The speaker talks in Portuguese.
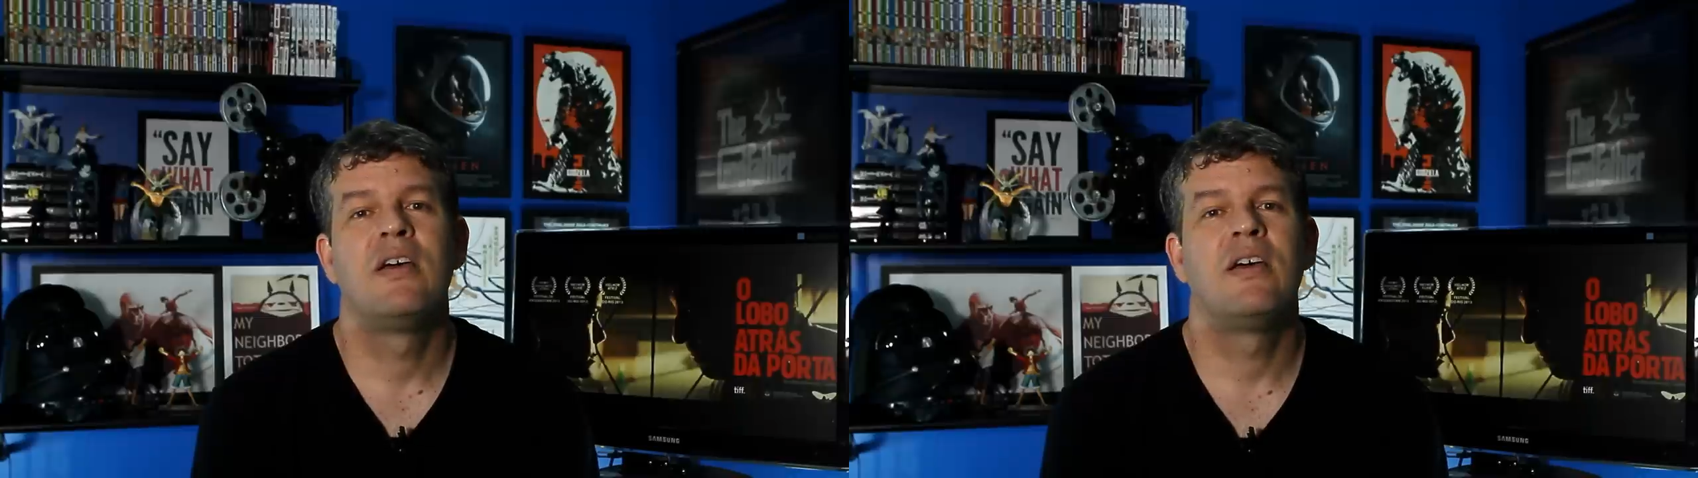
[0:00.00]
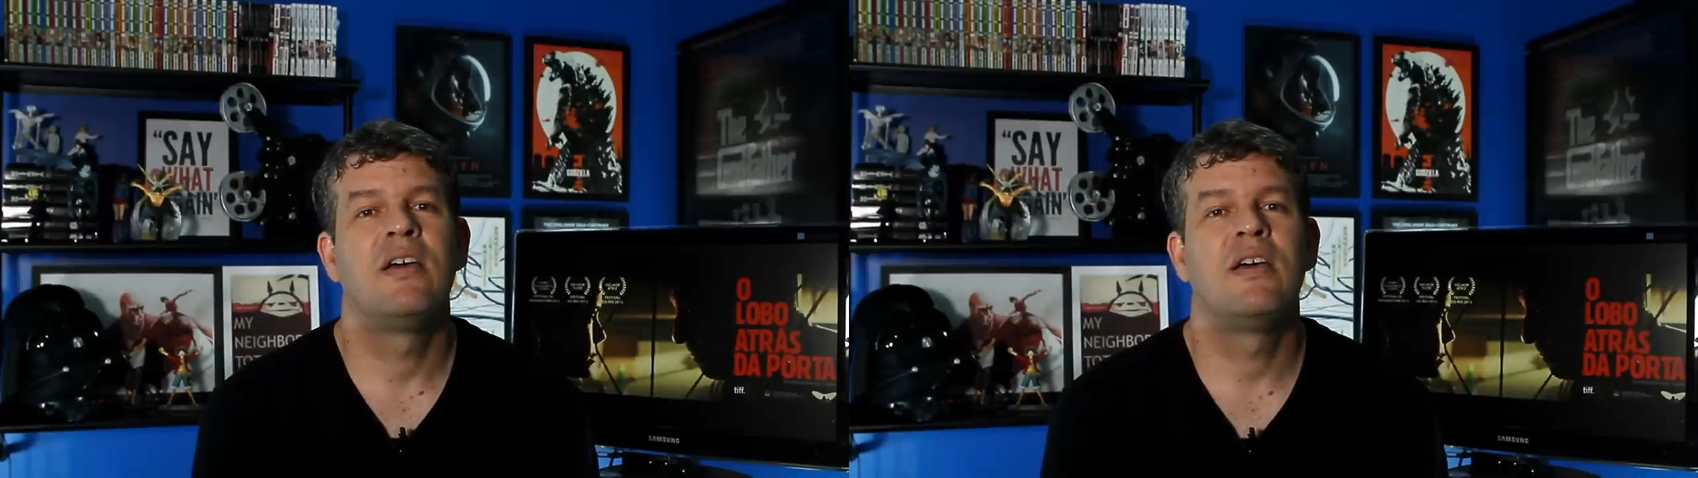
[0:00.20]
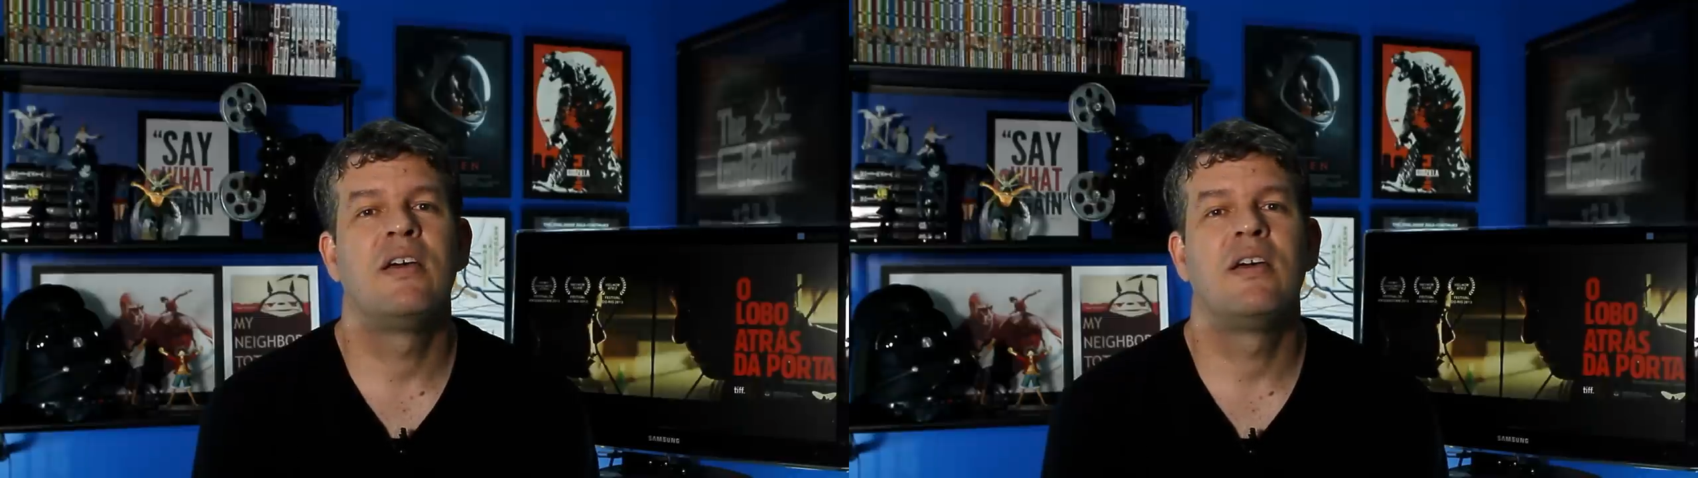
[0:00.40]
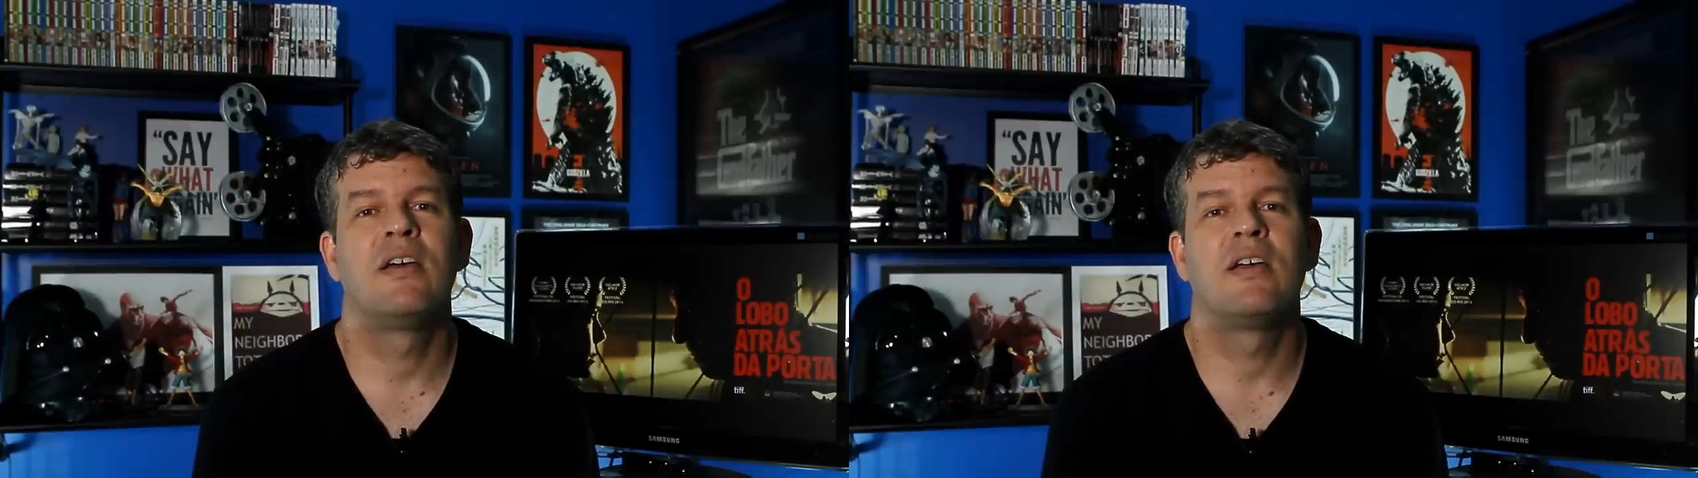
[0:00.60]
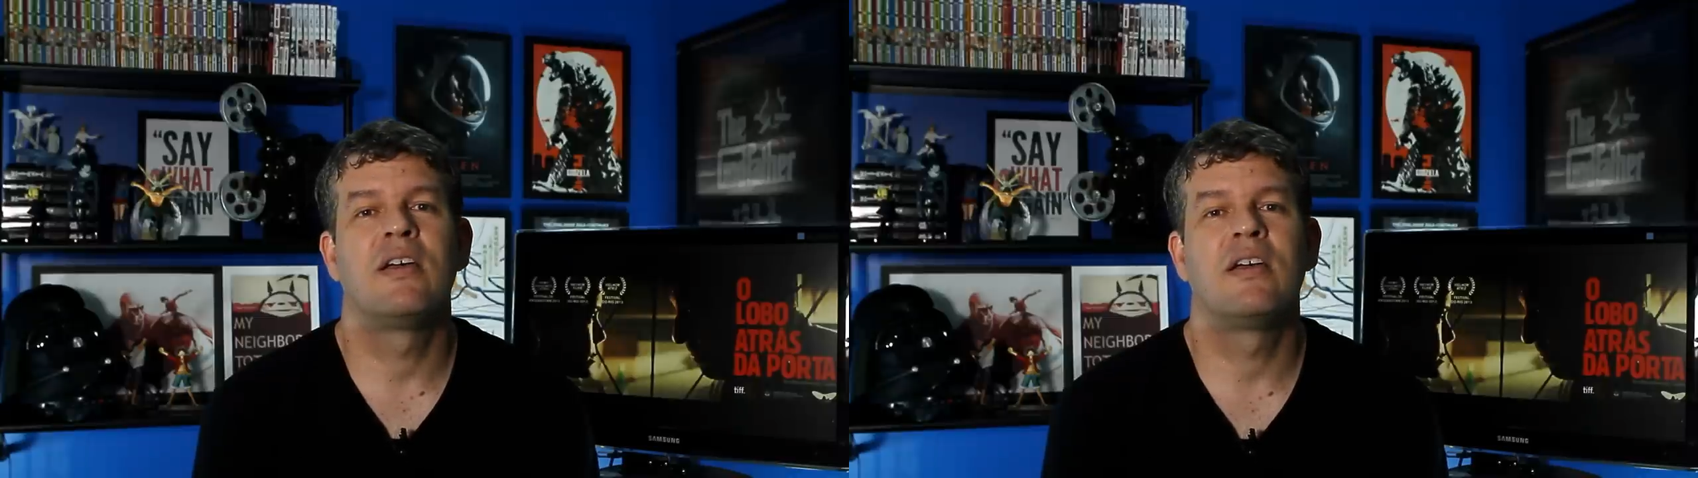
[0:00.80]

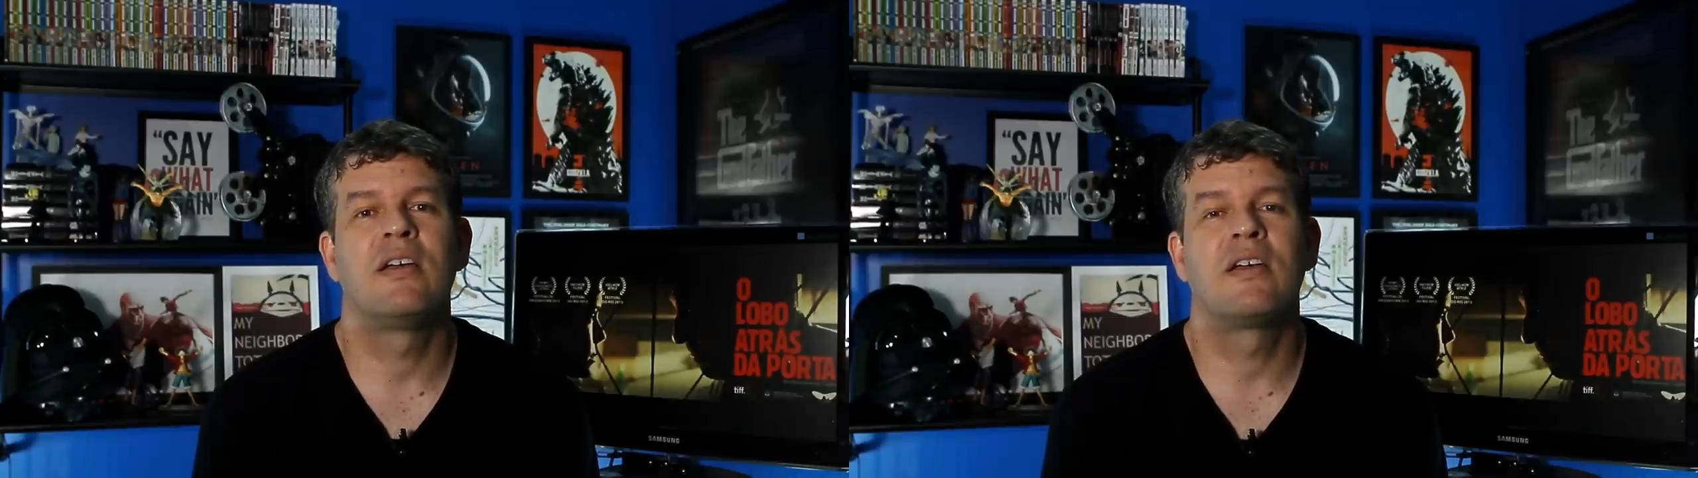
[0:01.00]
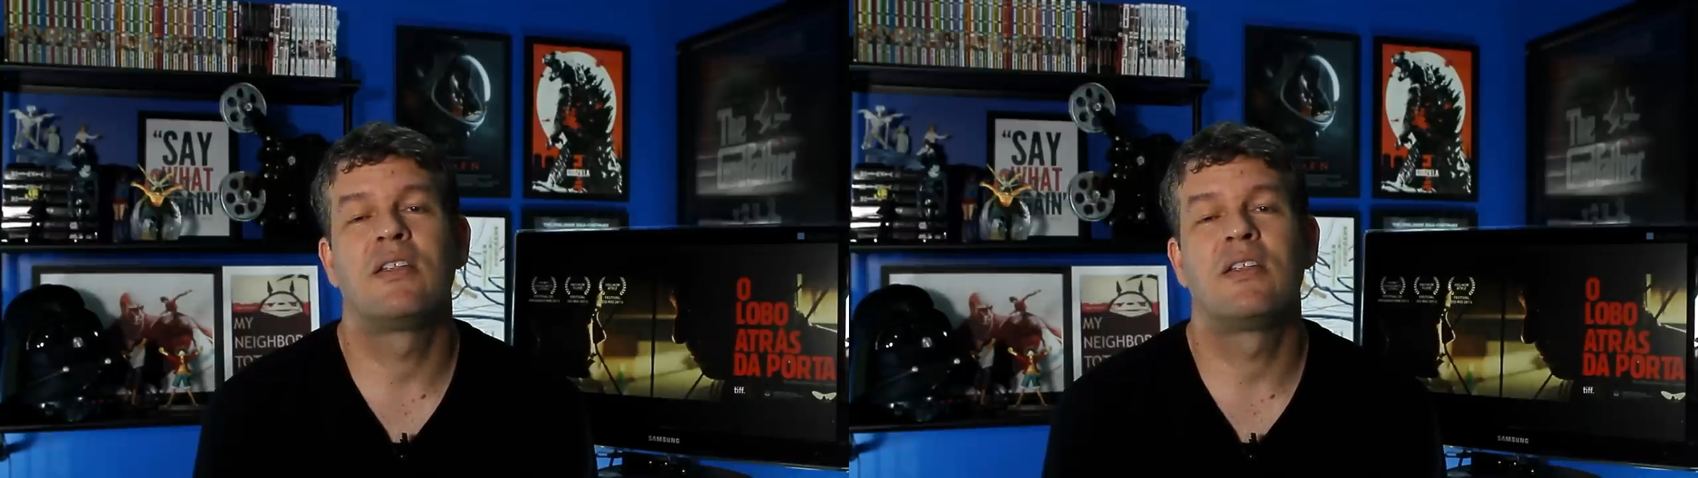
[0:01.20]
é,